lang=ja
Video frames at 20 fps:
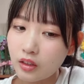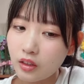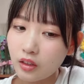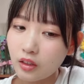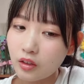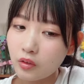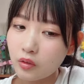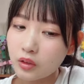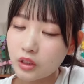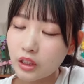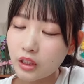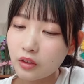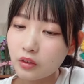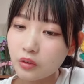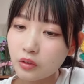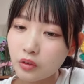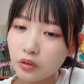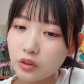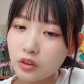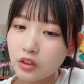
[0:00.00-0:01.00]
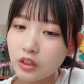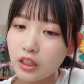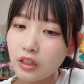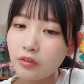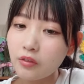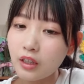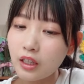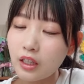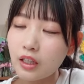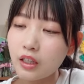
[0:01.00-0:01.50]
あのちゃんと次
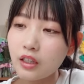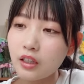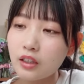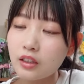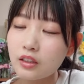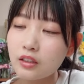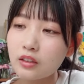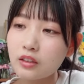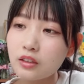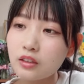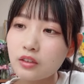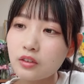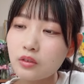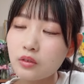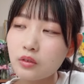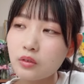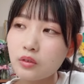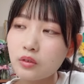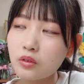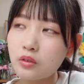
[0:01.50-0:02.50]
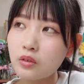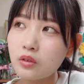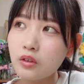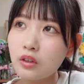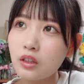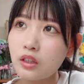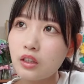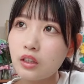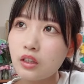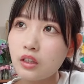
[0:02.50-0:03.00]
はその
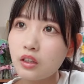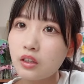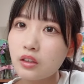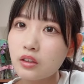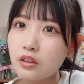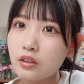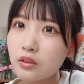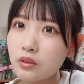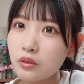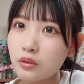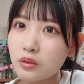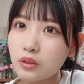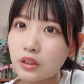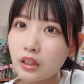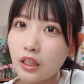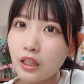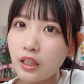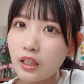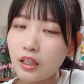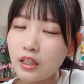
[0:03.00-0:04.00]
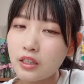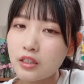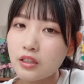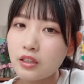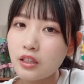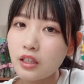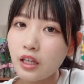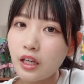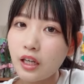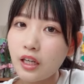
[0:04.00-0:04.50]
そのケース
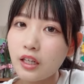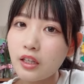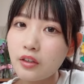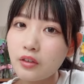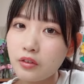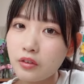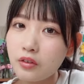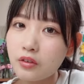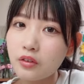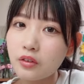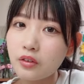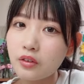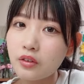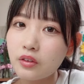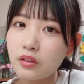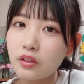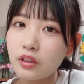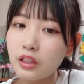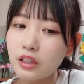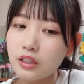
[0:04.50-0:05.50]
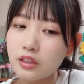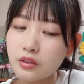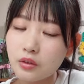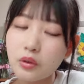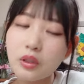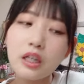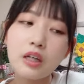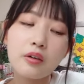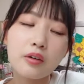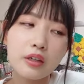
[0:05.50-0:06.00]
に入るやつを
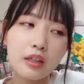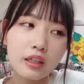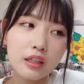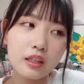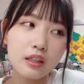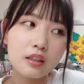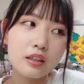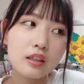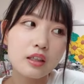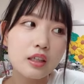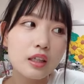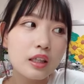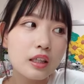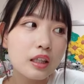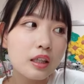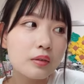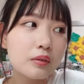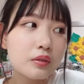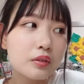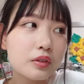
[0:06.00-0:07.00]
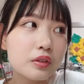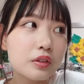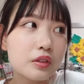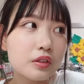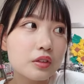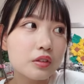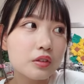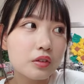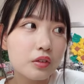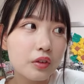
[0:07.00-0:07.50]
買わなかん多分普
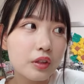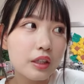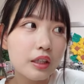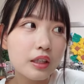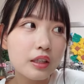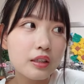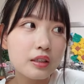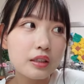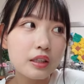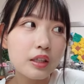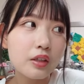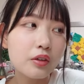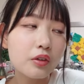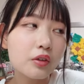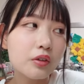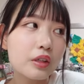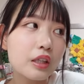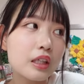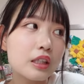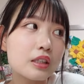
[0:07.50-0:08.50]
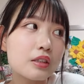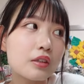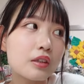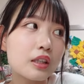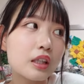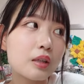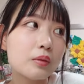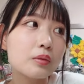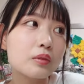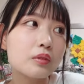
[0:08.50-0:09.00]
通の家で使うようなやつは
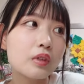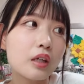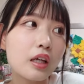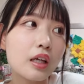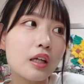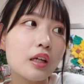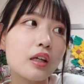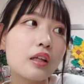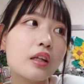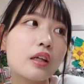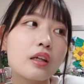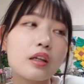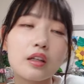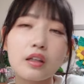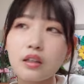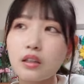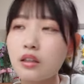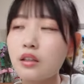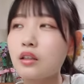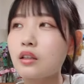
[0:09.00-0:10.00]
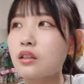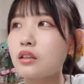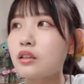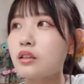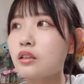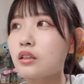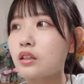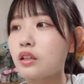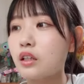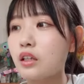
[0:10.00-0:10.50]
多分入らないから
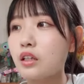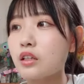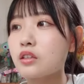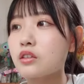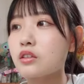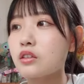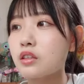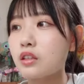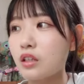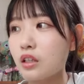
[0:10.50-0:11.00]
ケースに